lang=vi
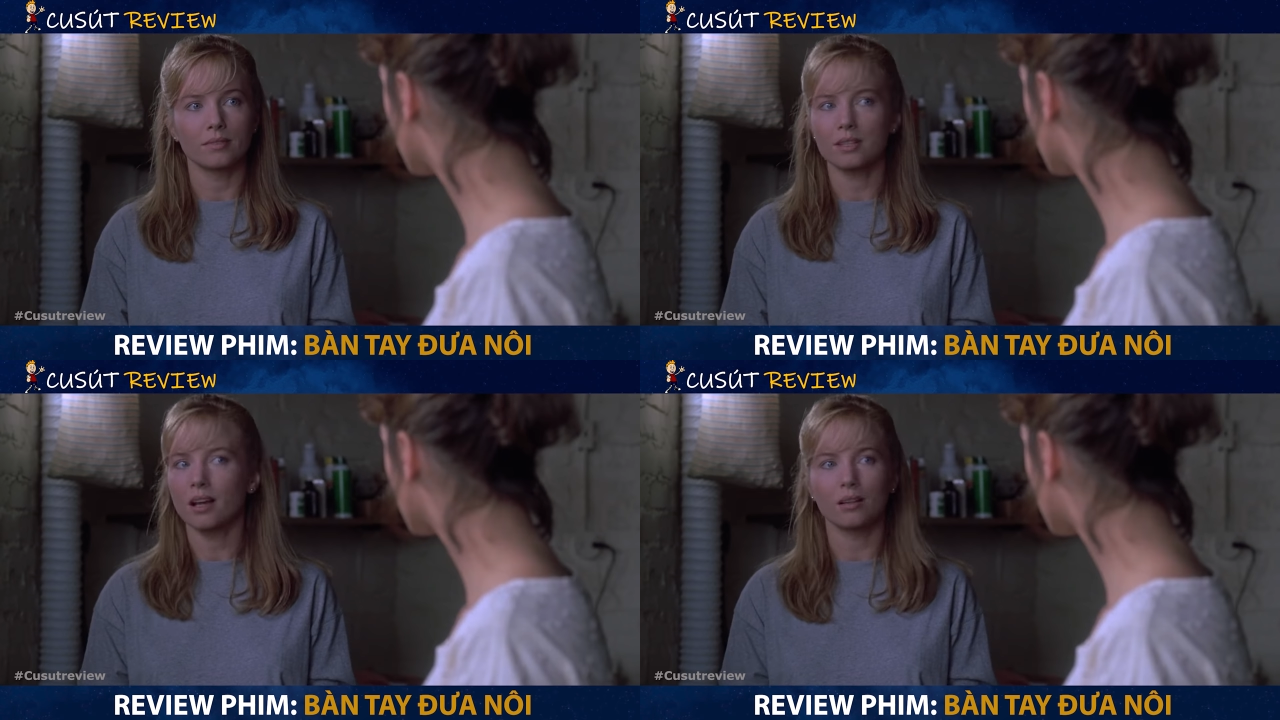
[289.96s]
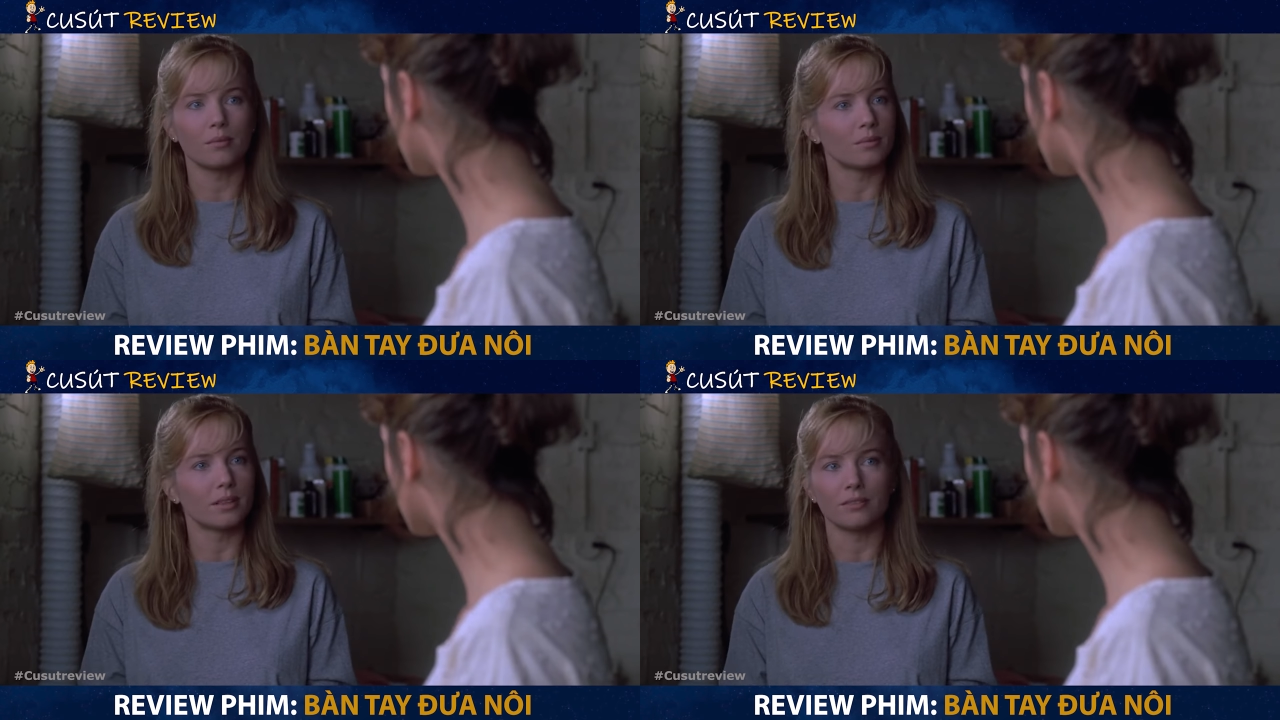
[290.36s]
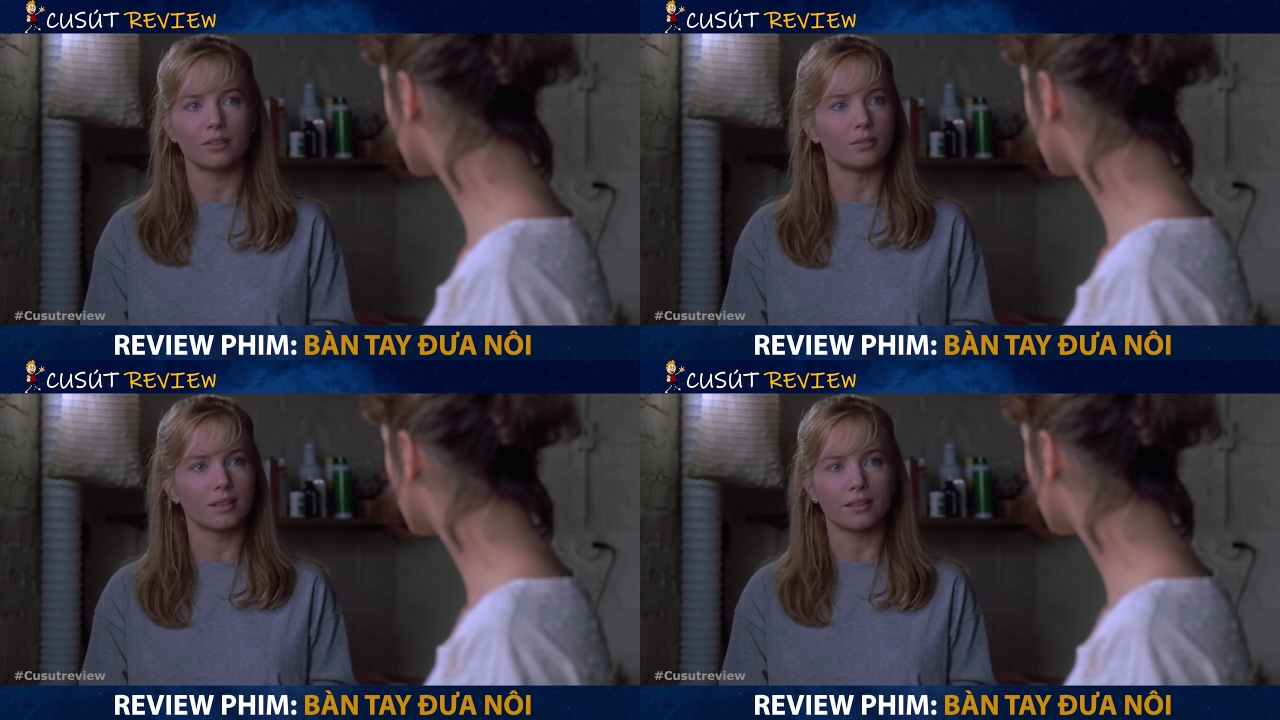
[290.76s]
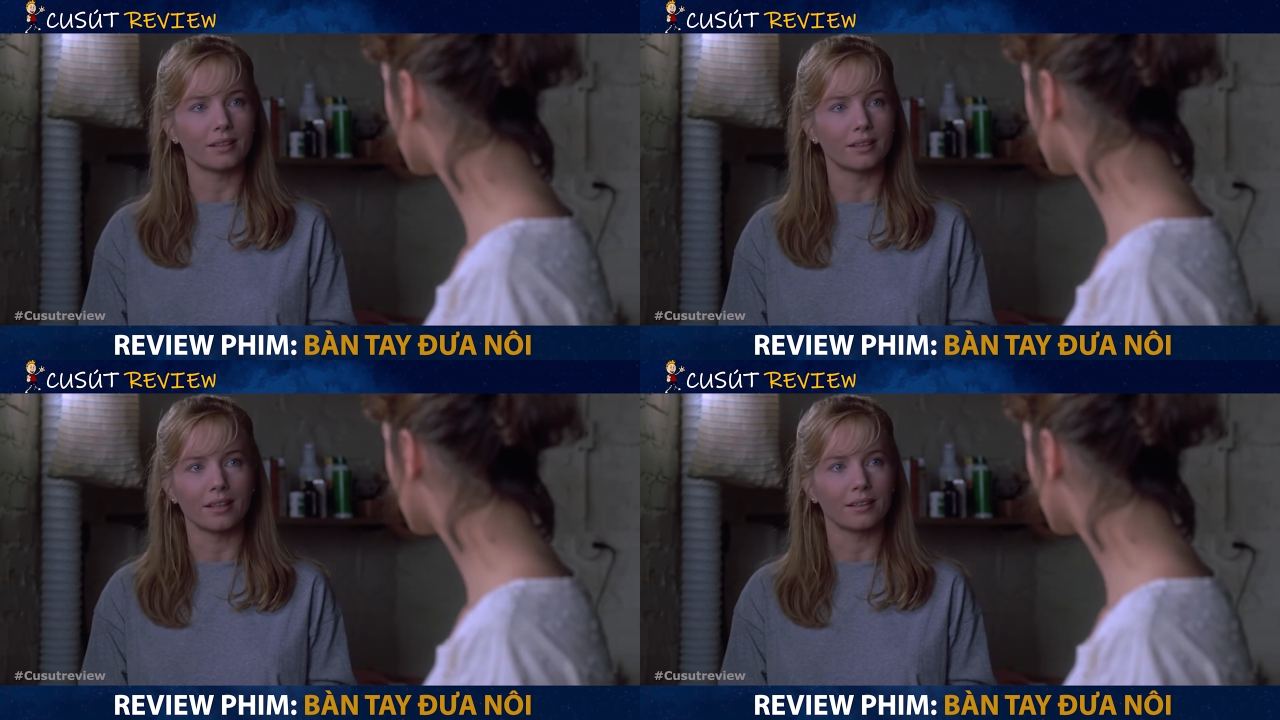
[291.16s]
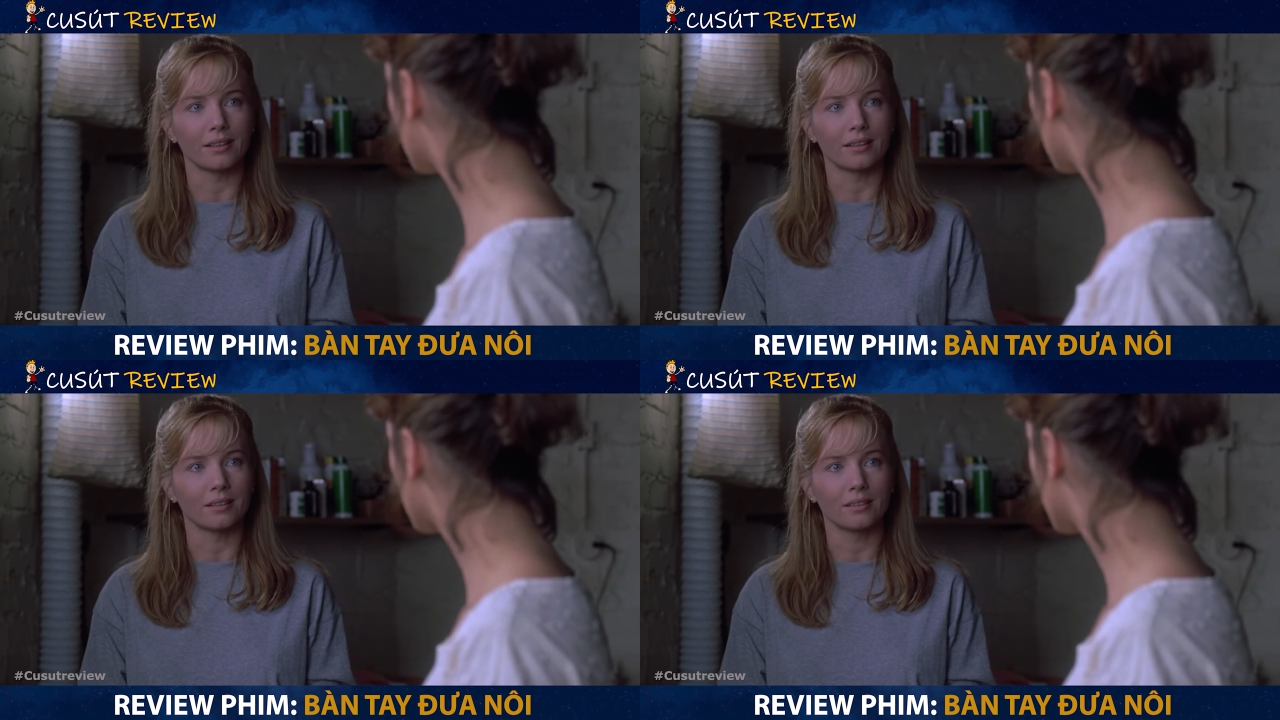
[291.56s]
Thấy thái độ cương quyết ấy cô bảo mẫu
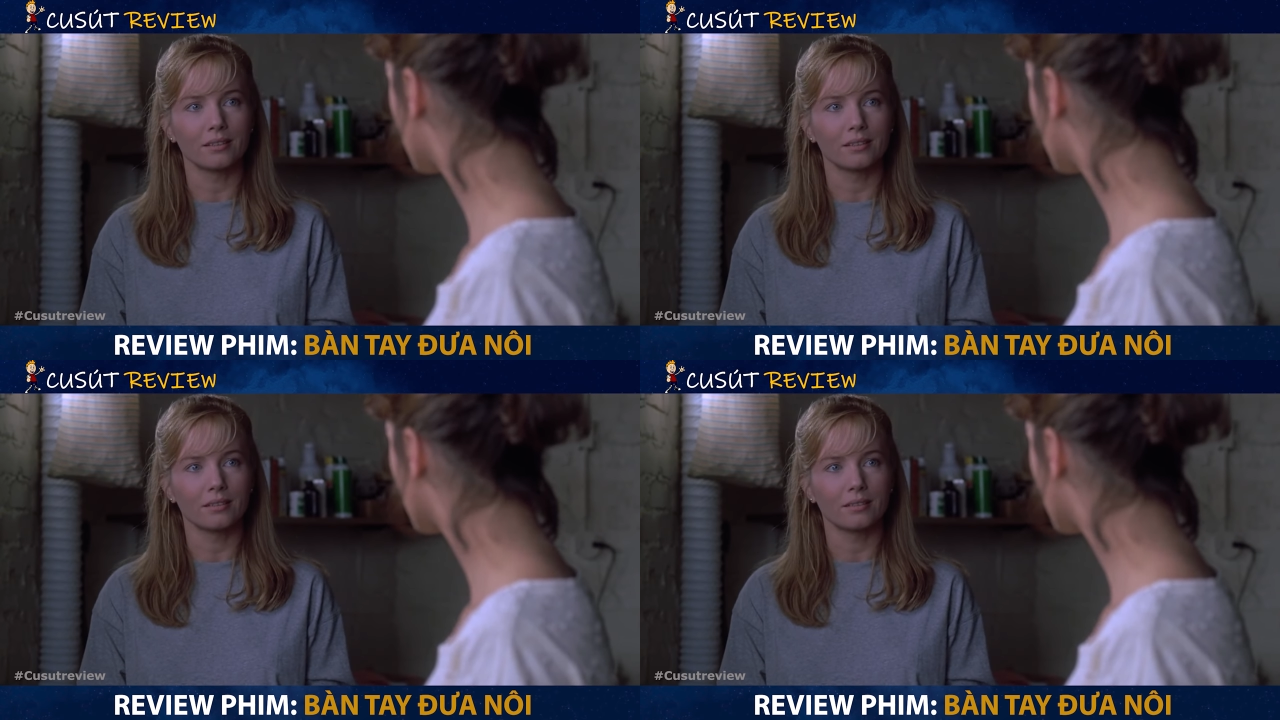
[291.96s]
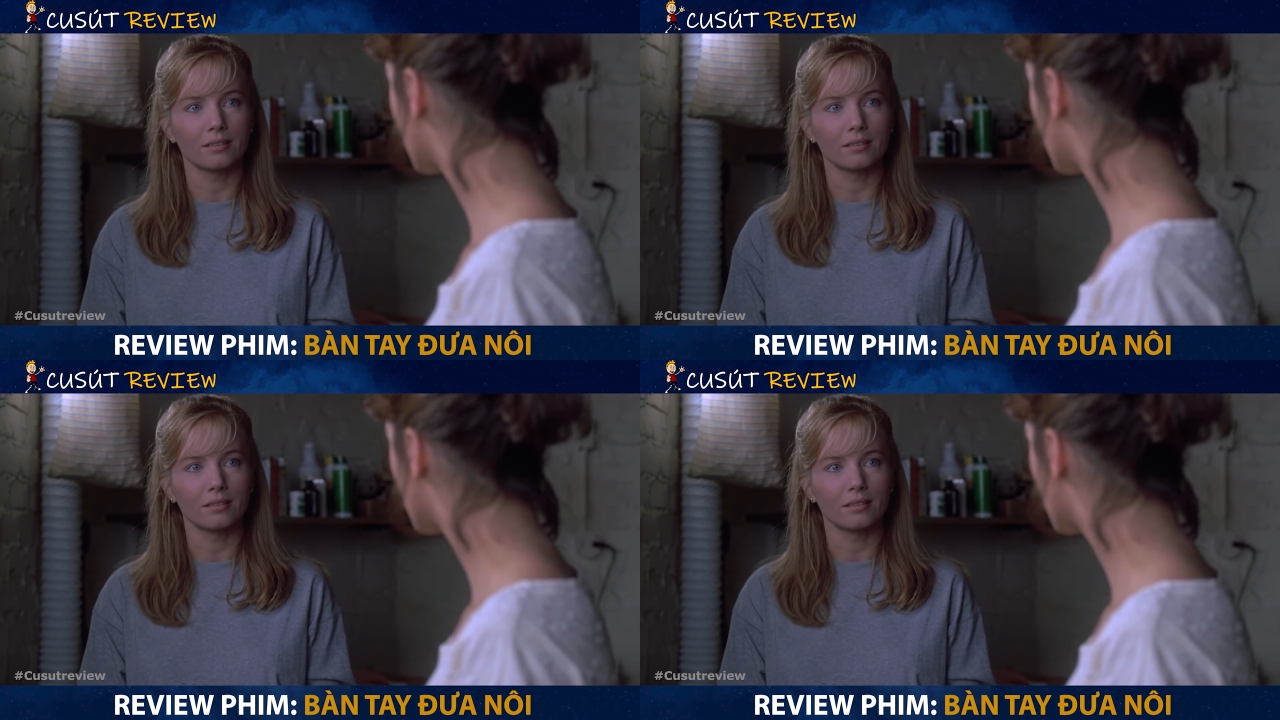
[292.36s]
đành ngậm mồm lại.